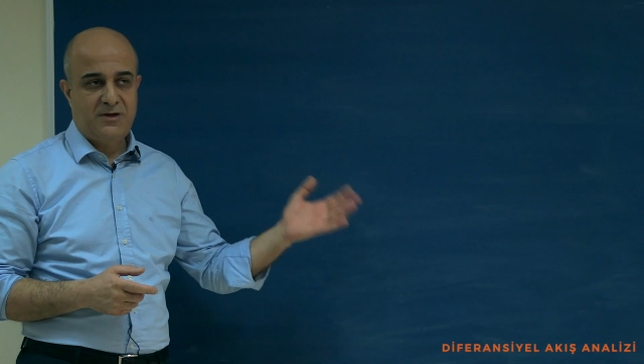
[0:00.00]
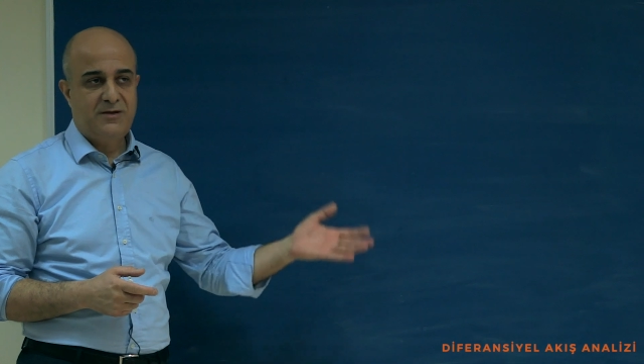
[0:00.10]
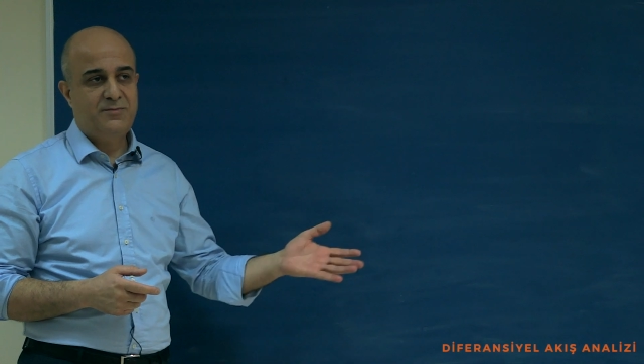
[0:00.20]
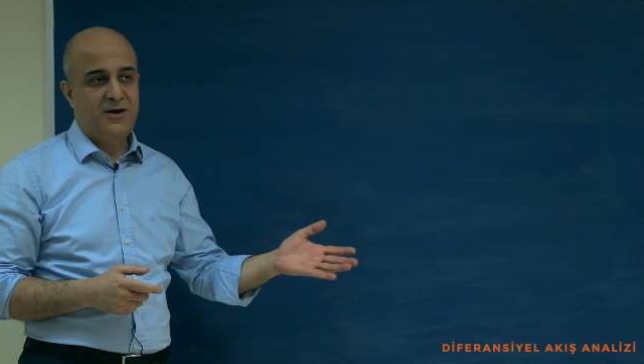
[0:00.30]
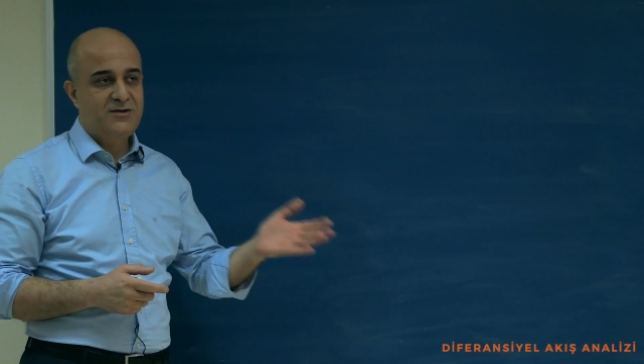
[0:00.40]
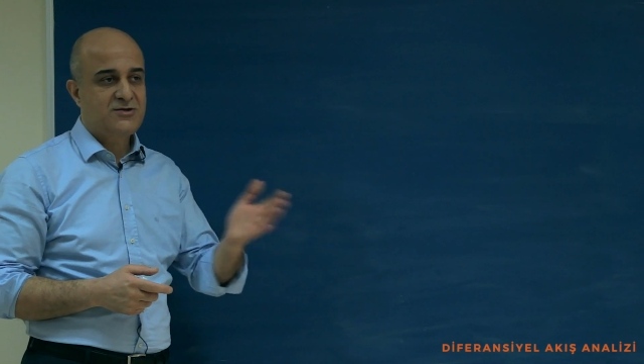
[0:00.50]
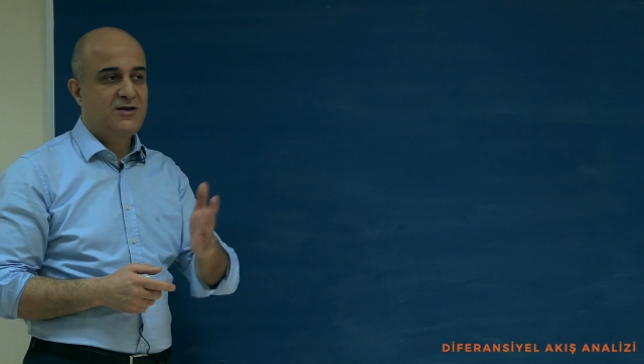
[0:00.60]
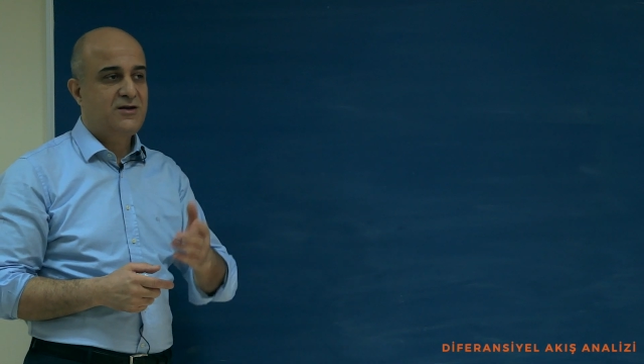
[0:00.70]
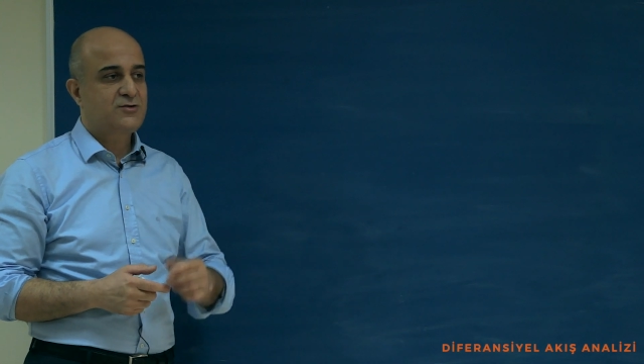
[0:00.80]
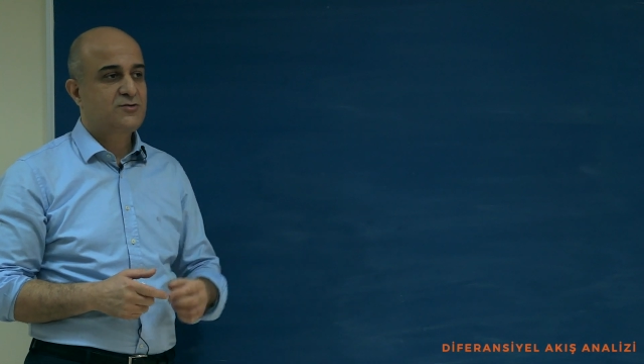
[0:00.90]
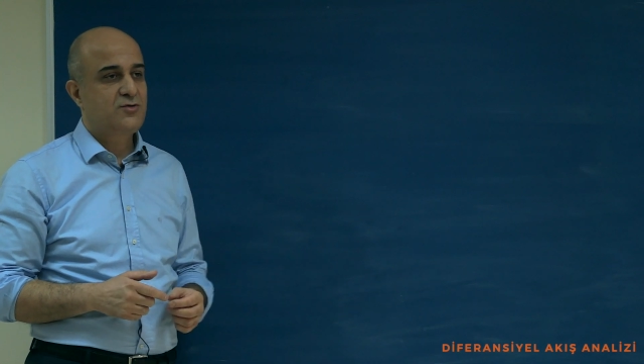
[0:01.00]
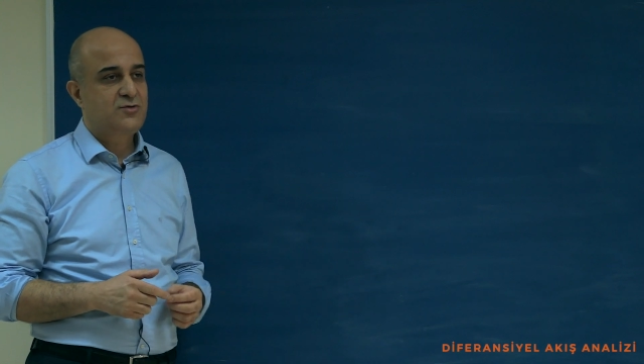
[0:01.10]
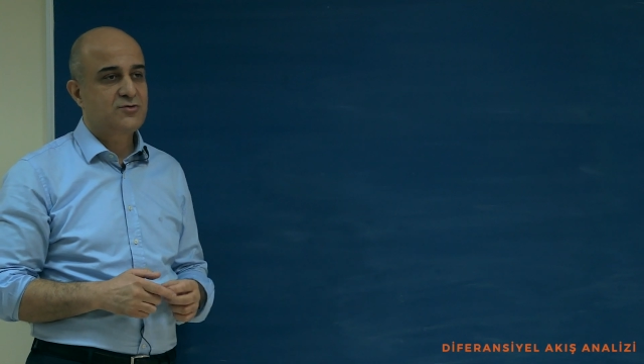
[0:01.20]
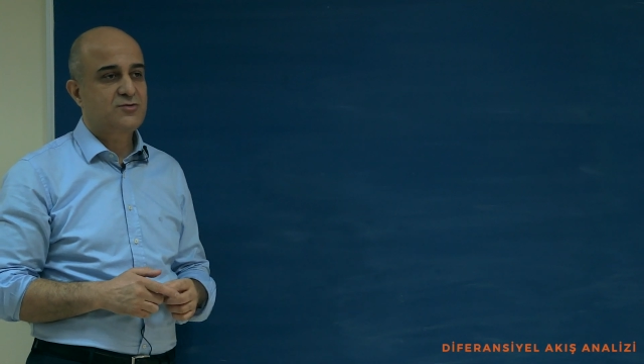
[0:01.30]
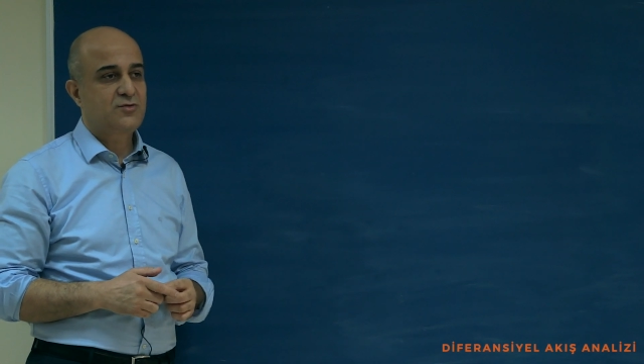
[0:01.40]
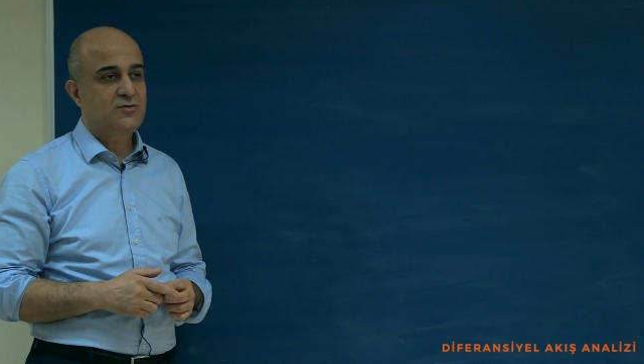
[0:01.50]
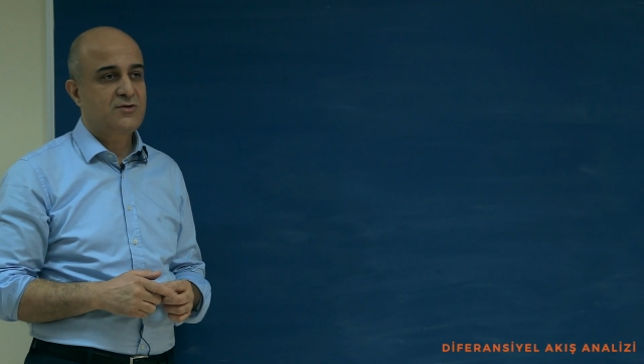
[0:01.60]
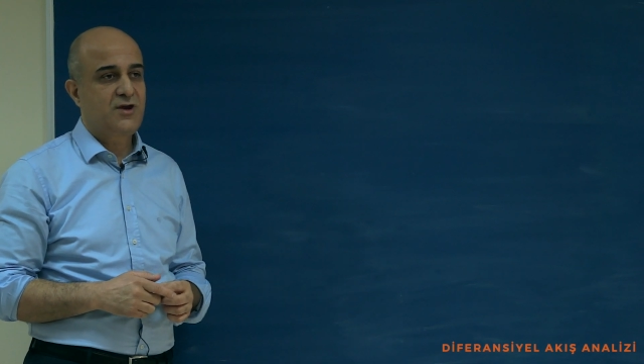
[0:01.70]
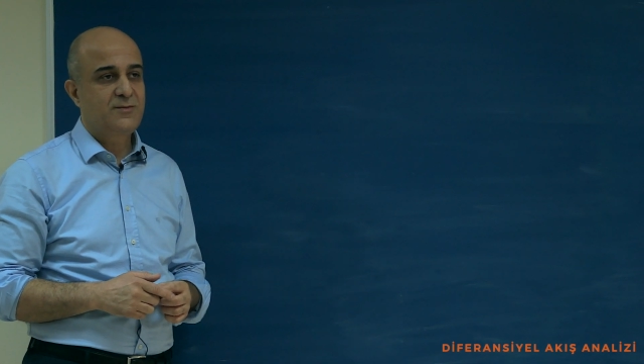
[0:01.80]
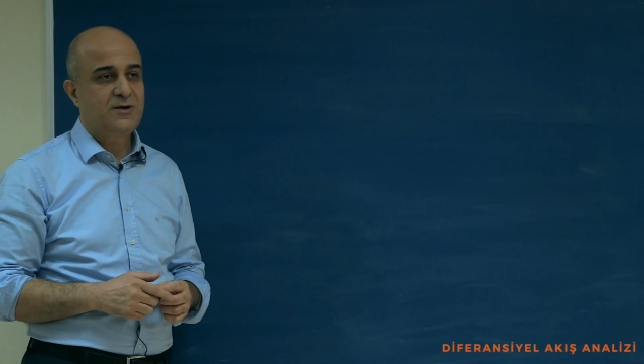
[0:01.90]
Hep aynı şeyleri söylüyoruz
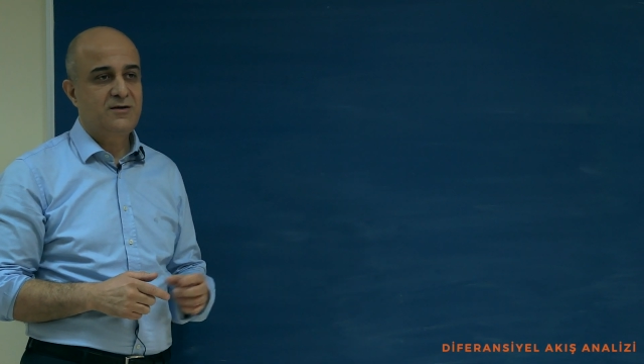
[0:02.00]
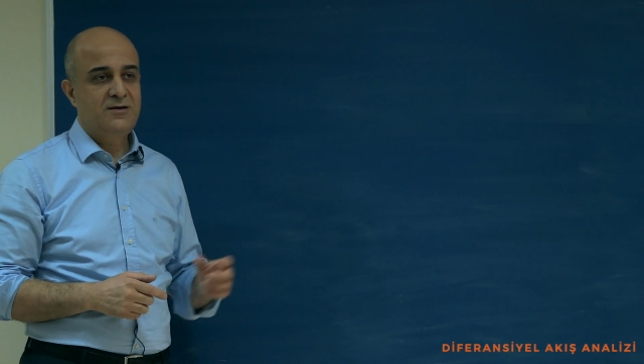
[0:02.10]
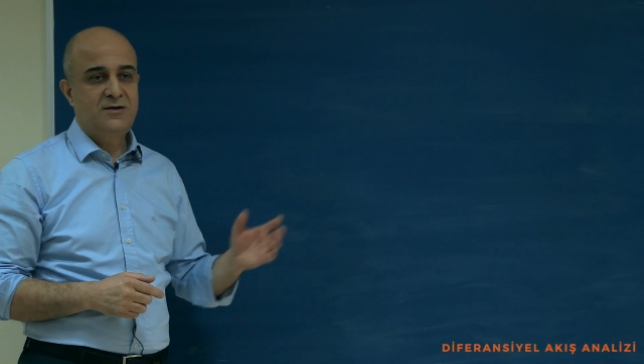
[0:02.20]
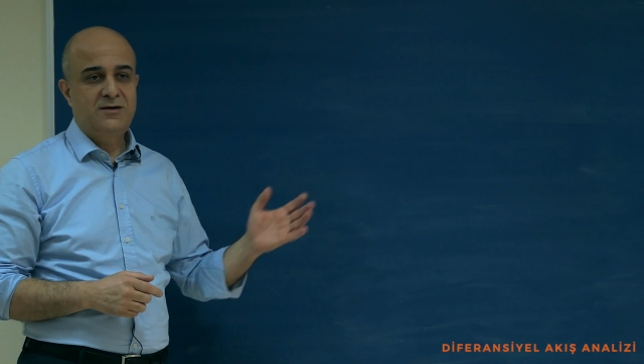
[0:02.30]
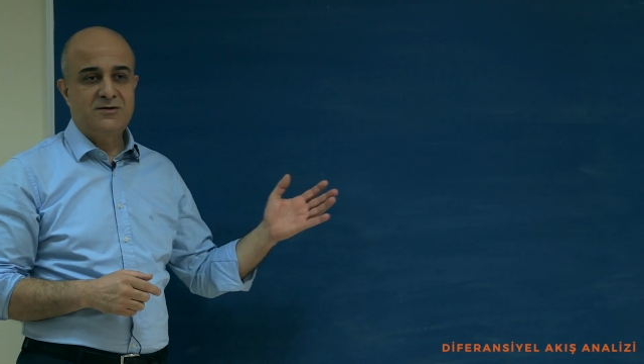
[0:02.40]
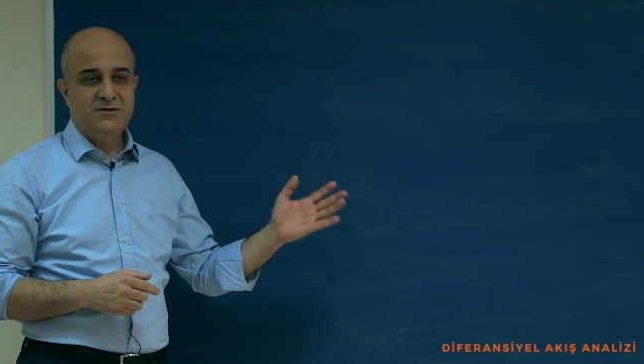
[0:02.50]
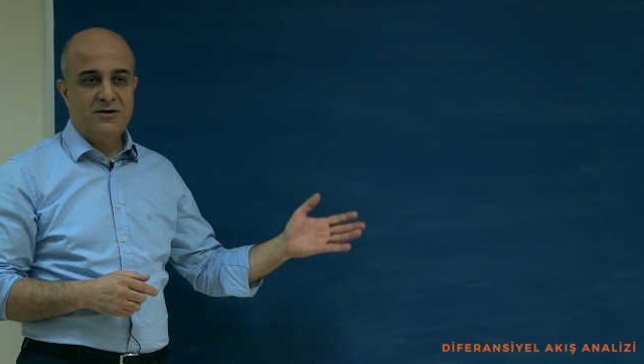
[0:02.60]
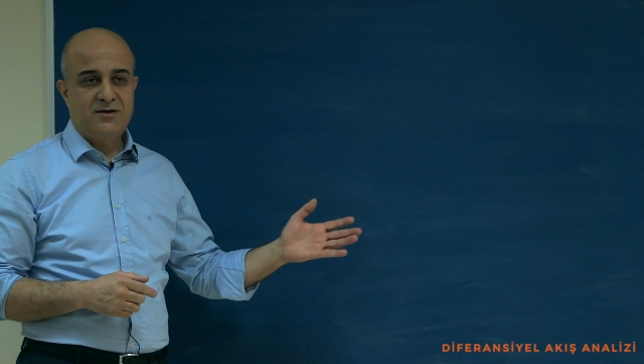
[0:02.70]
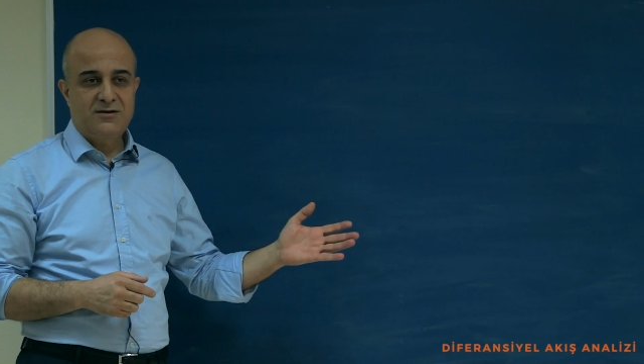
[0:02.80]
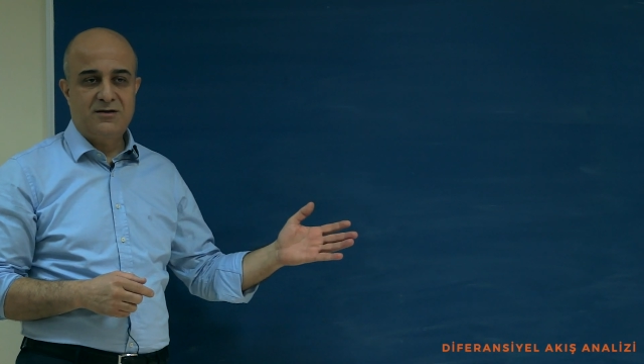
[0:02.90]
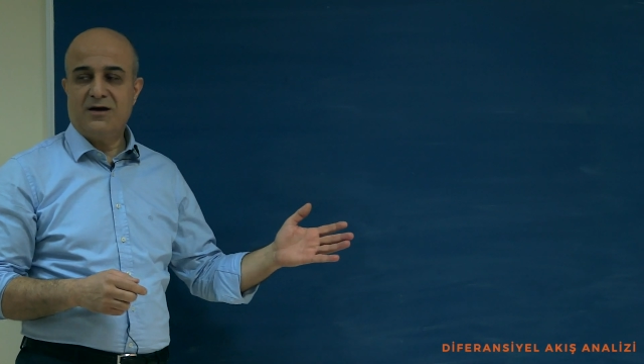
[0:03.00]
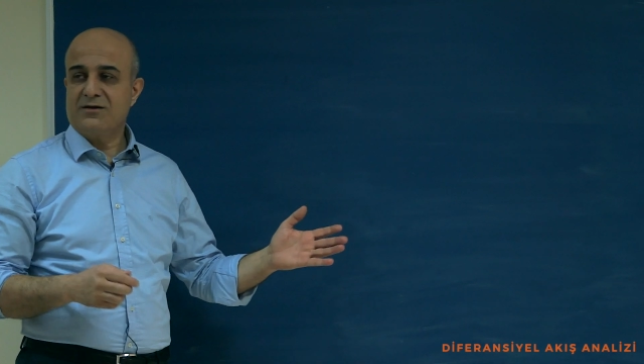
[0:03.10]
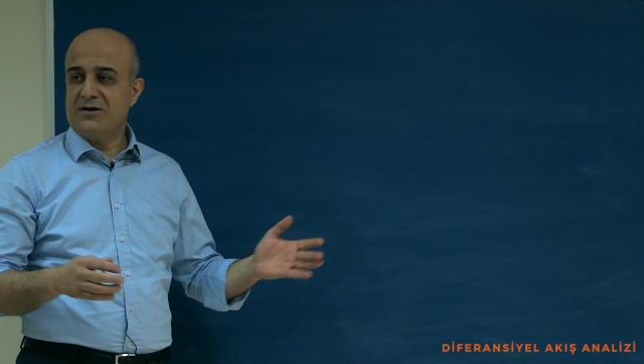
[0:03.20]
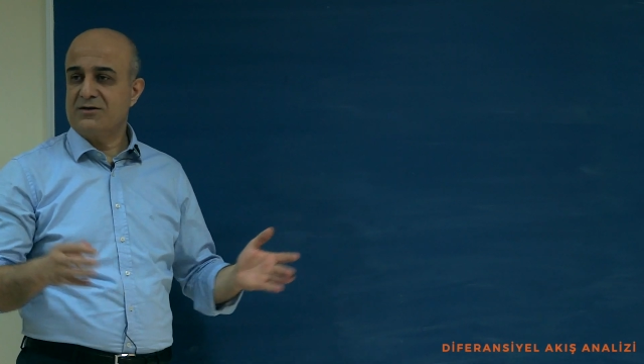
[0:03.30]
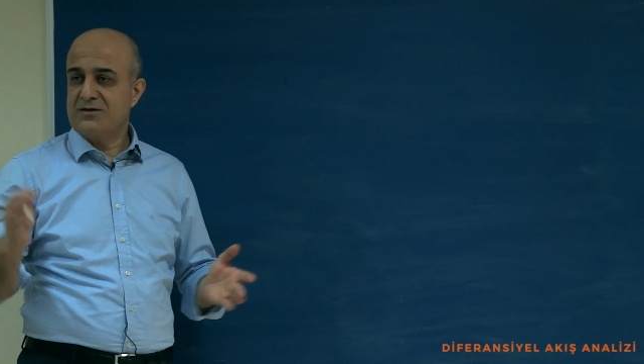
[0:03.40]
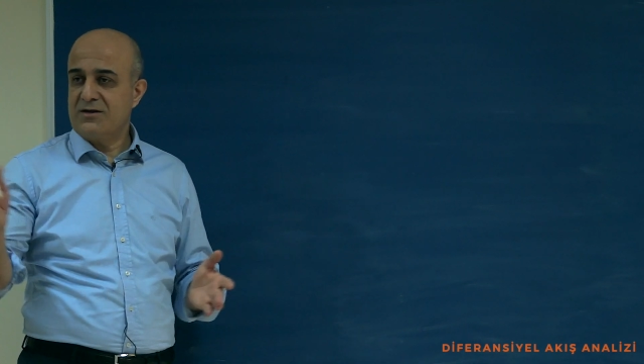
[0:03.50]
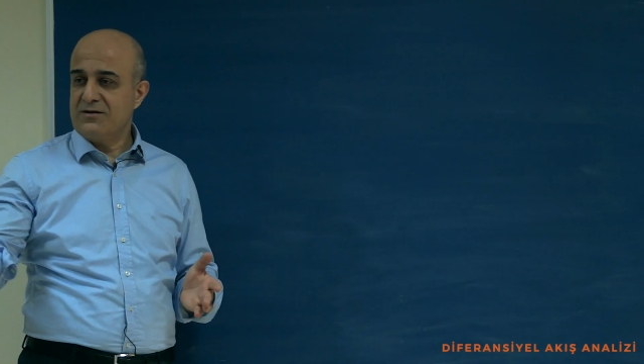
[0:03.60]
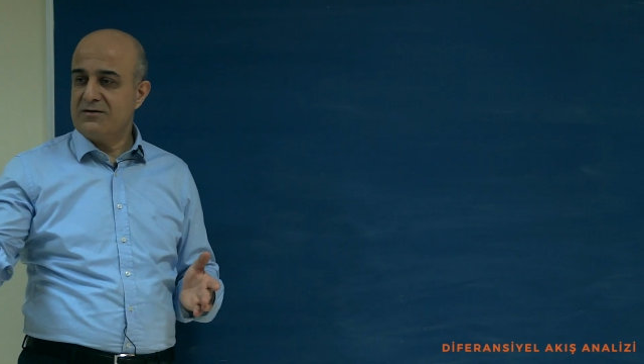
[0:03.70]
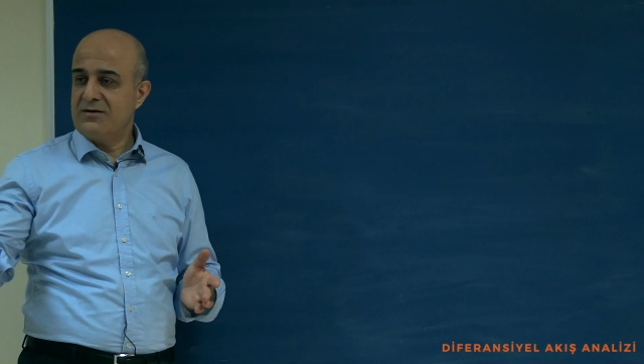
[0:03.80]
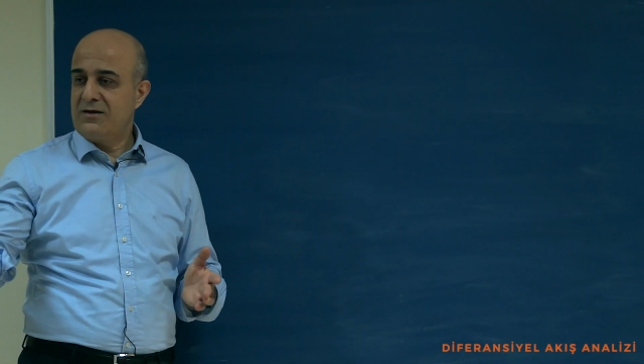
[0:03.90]
çoğunlukla ama işte
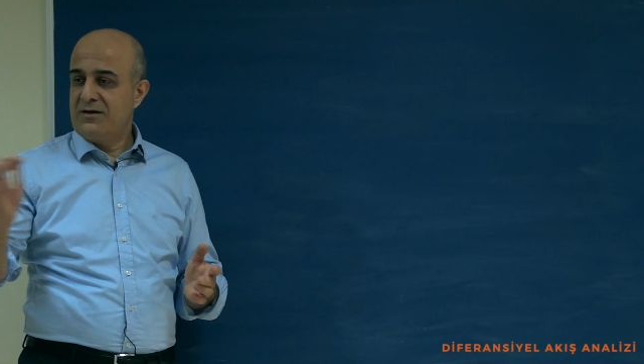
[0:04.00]
Lagrange'la